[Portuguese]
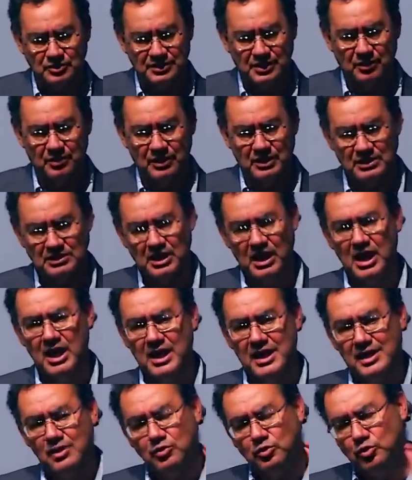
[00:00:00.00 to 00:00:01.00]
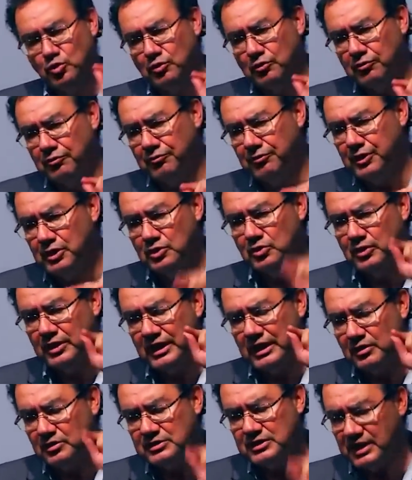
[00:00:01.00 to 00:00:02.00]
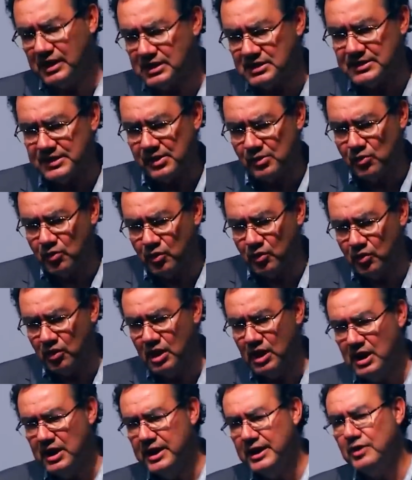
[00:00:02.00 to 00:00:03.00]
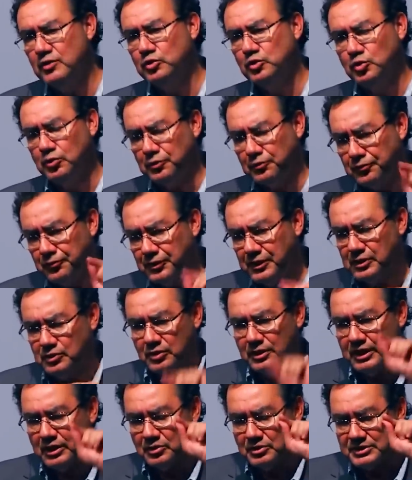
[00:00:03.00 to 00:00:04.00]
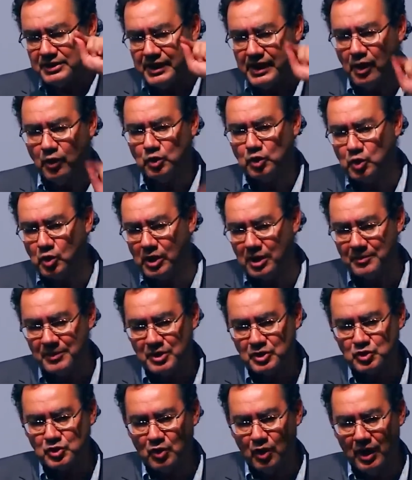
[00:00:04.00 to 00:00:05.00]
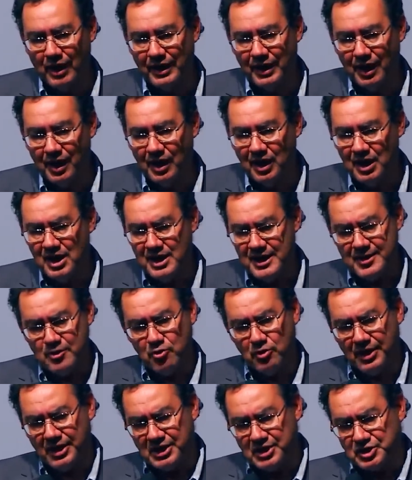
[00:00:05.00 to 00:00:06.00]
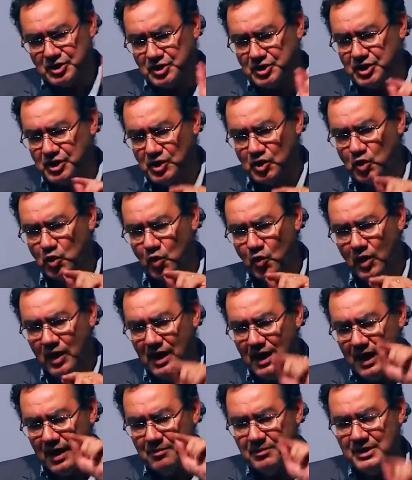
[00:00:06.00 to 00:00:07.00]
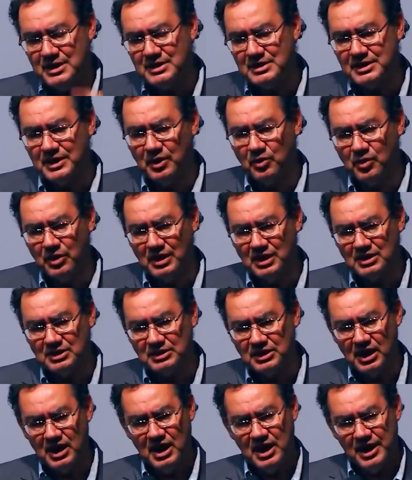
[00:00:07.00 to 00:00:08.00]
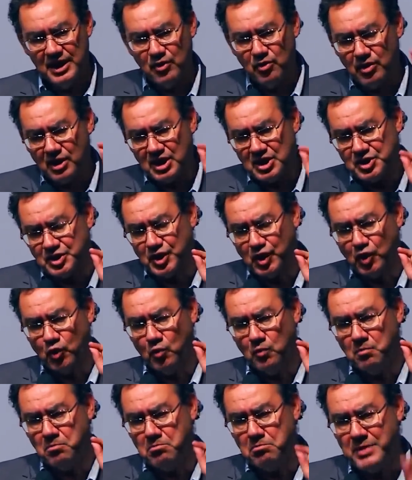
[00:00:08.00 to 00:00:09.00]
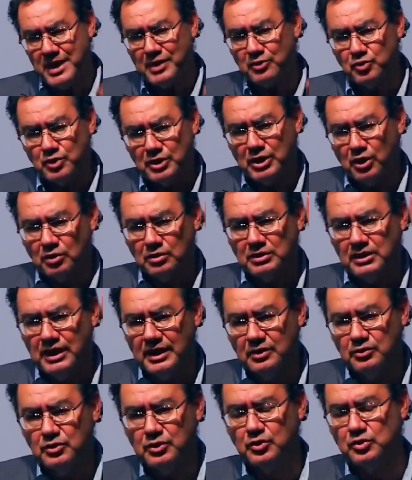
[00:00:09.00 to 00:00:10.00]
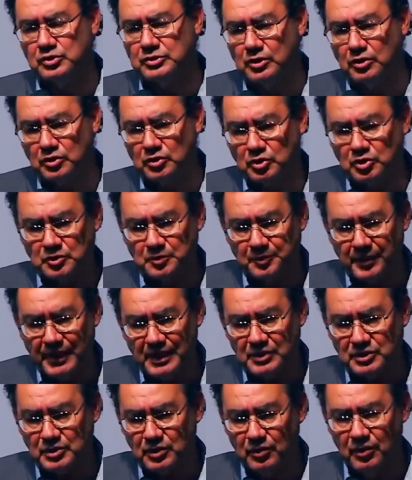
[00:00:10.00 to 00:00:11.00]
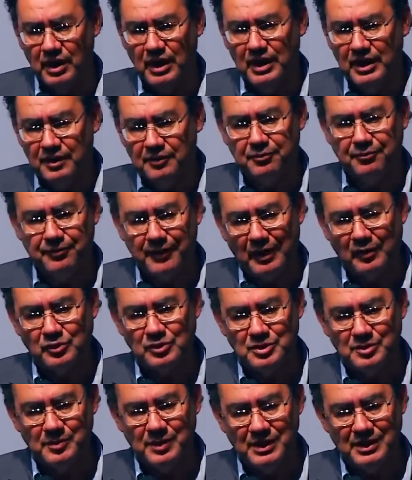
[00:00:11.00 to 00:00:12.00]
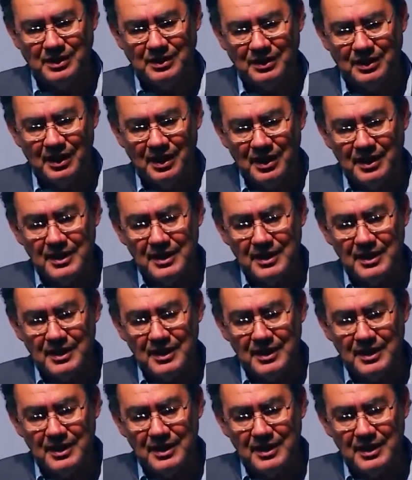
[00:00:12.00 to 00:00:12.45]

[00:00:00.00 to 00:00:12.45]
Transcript: com segurança. Eu duvido que não serei seguro. Eu duvido que não serei autor da minha história. Eu critico a minha insegurança. Eu critico o medo que eu tenho do que os outros pensam e falam de mim.